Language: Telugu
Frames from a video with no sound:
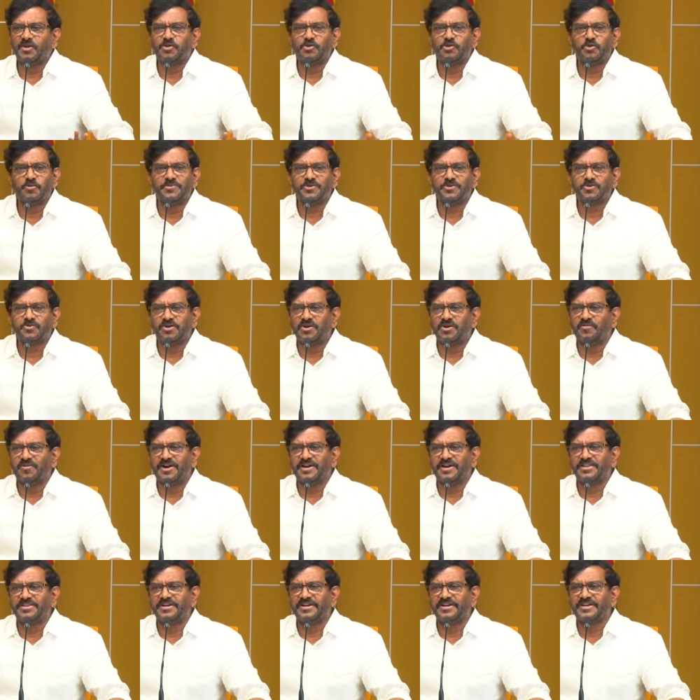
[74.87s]
లెక్కలో
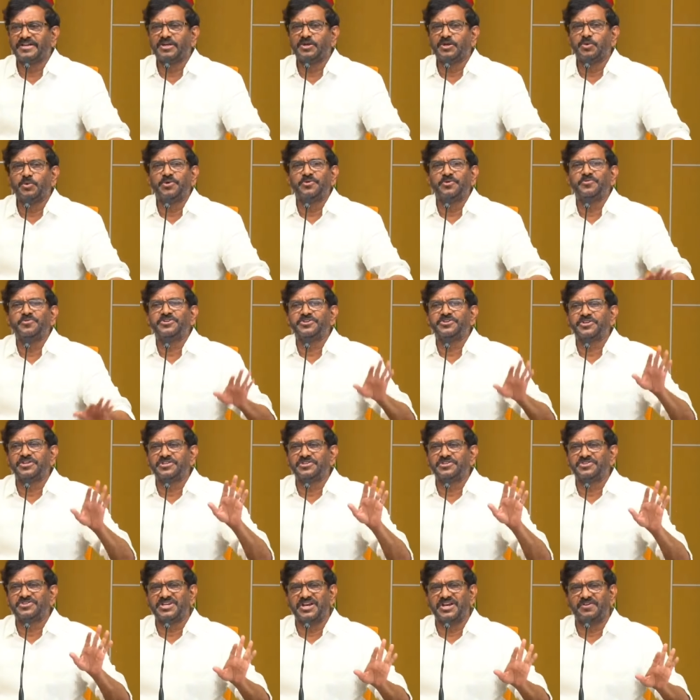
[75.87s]
చూపించకుండా వాడేదానికి
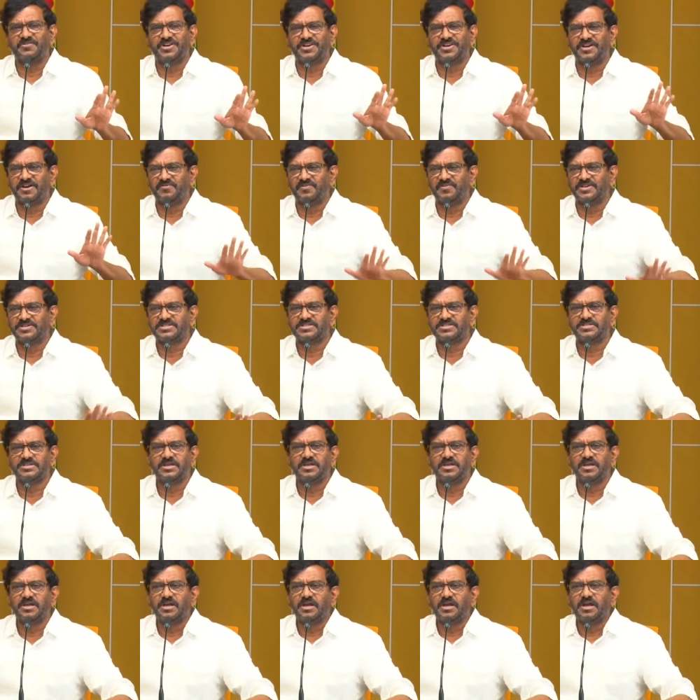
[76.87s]
నువ్వు ఇచ్చేది సెవెన్
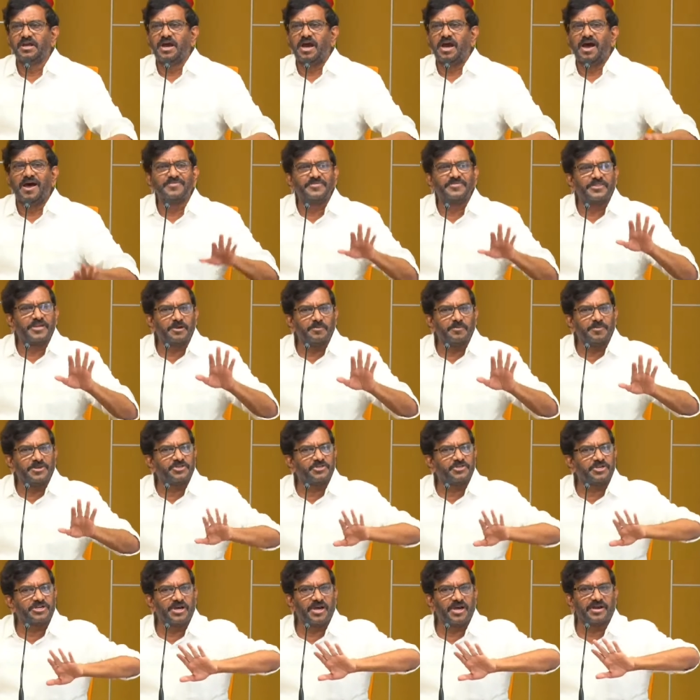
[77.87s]
అవర్స్
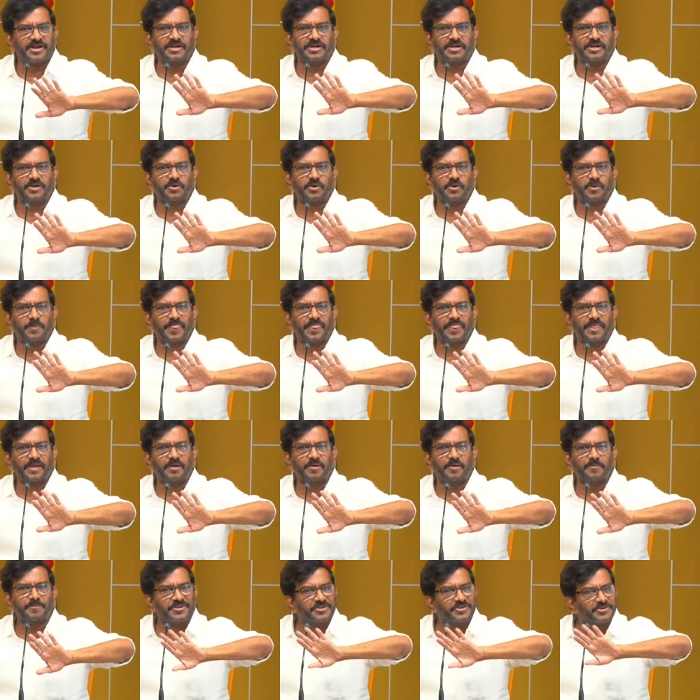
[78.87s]
అంతకు మించి కరెంటు
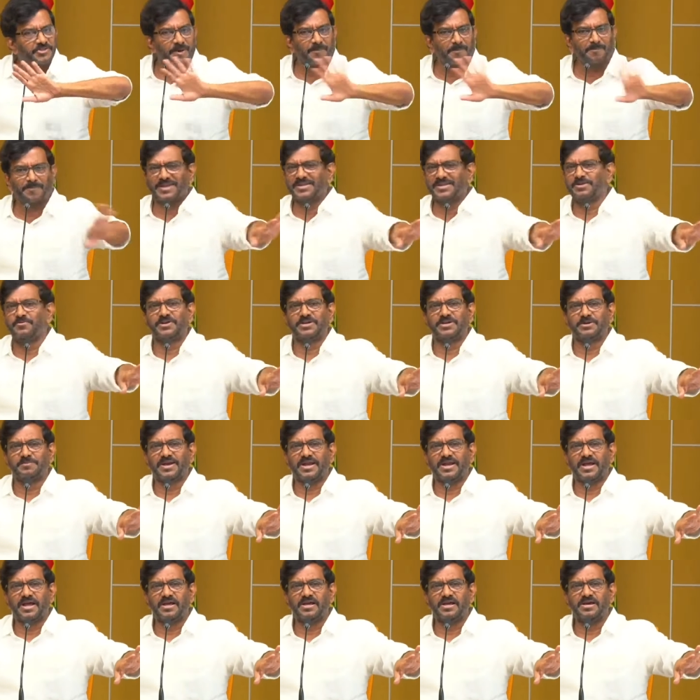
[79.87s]
మీరు సప్లై
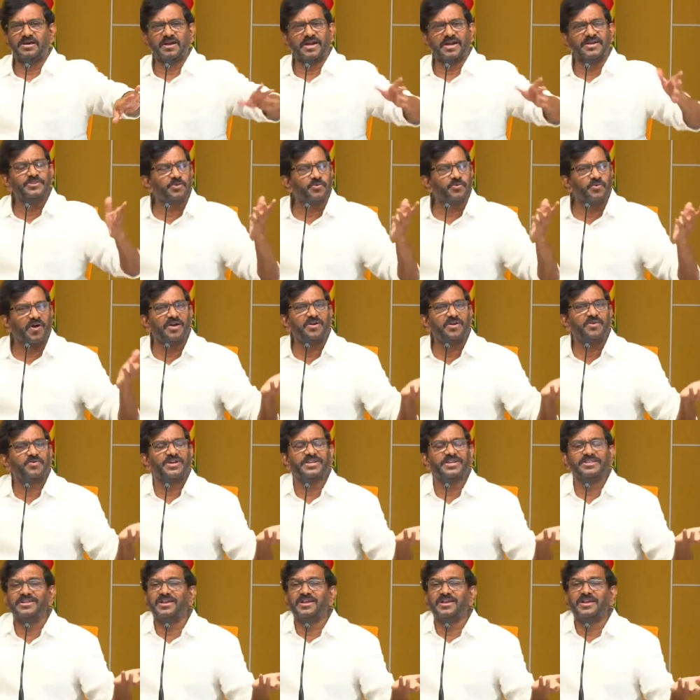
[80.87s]
ఇవ్వటంలా రైతు
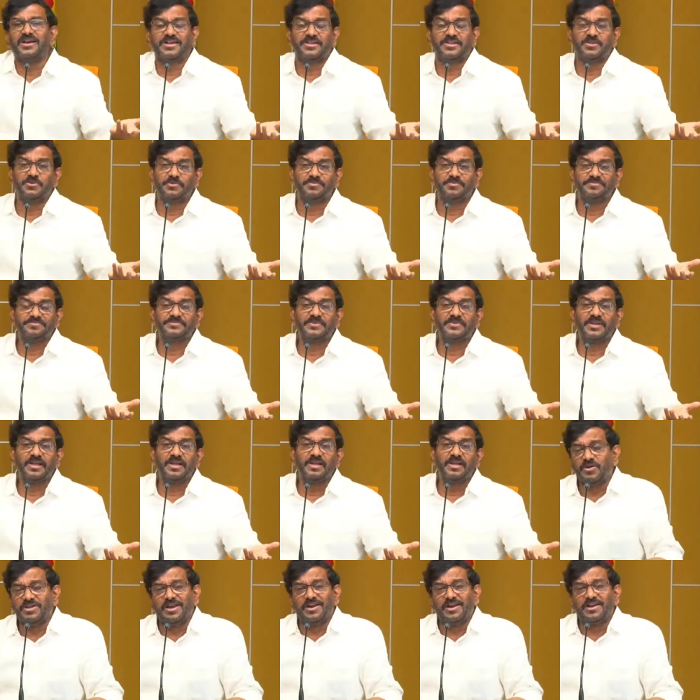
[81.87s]
వాడుకునేదానికి లేదు
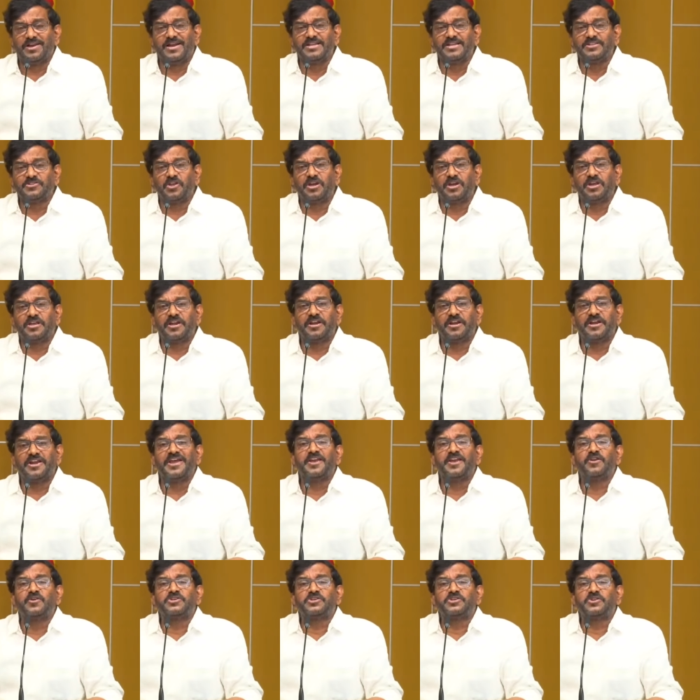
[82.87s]
రొయ్యల
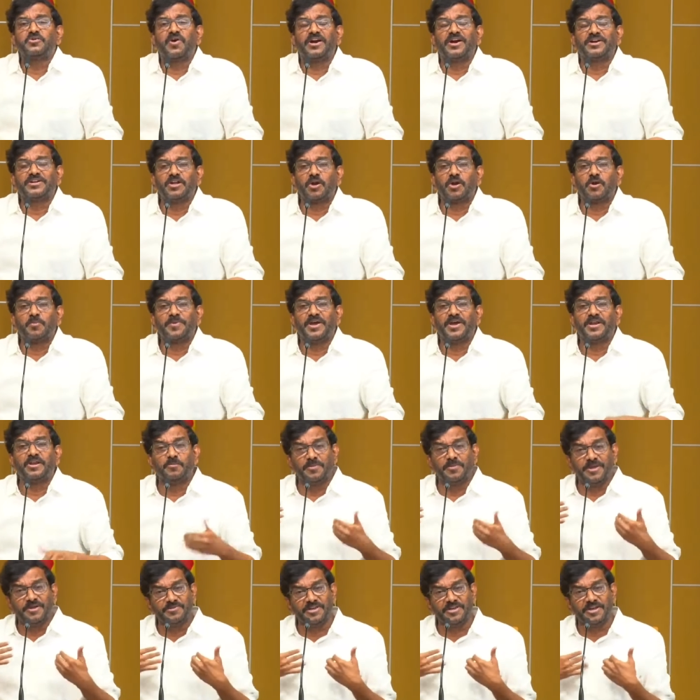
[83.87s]
రైతులకి నేను వచ్చి వాడిన
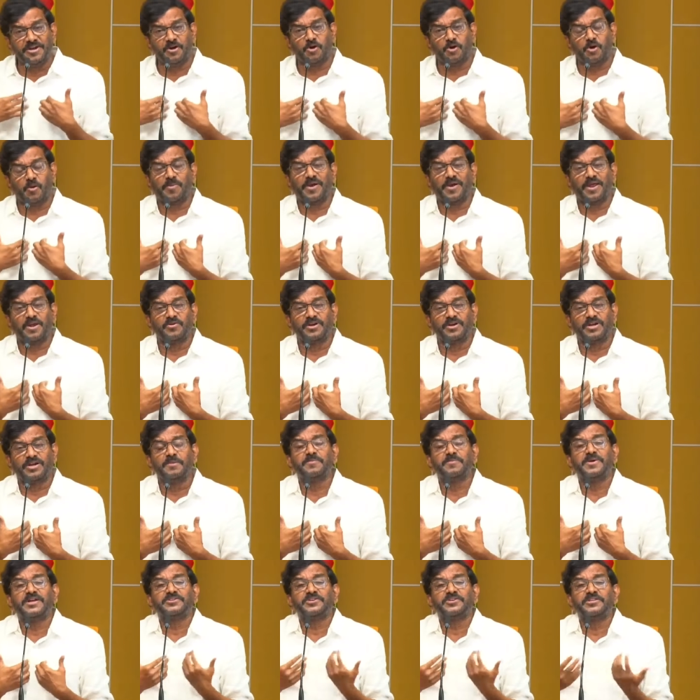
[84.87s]
రూపాయన మేము ఏడు
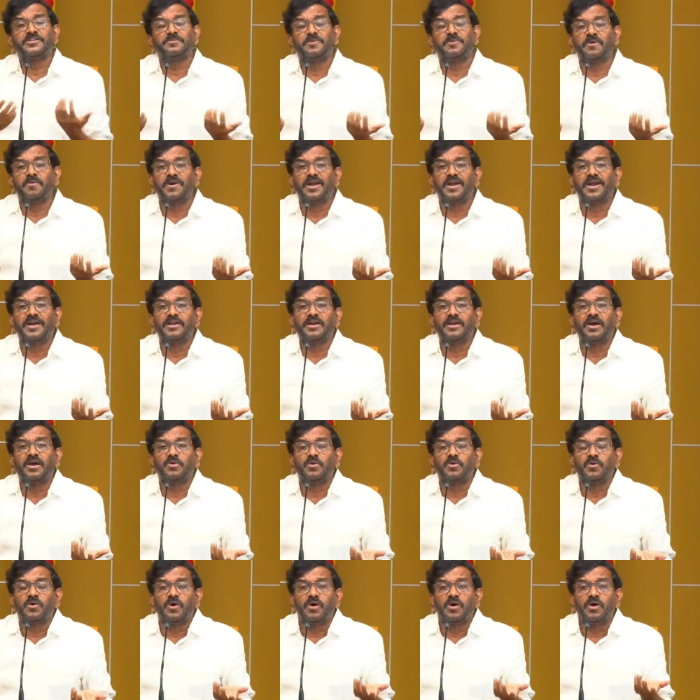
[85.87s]
రూపాయలు ఉంటే మా చంద్రబాబు
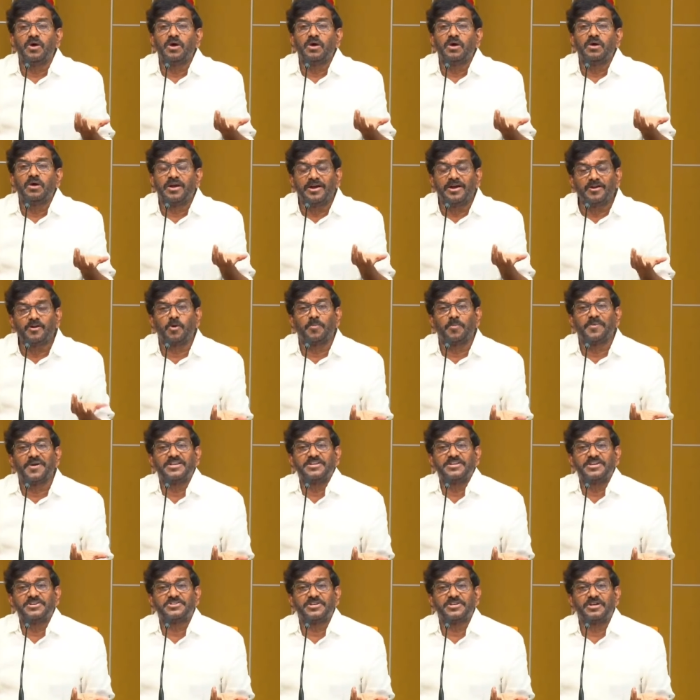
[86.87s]
నాయుడు గారు
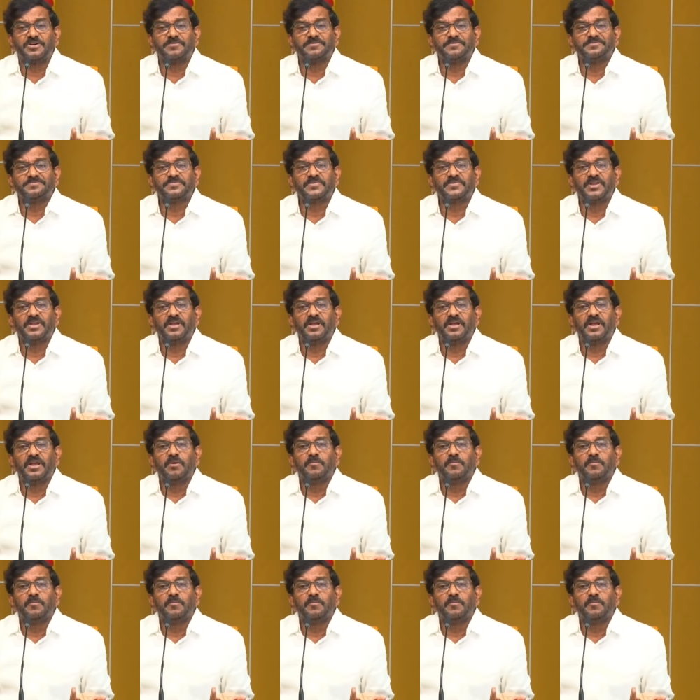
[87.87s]
రెండు రూపాయలు చేశారు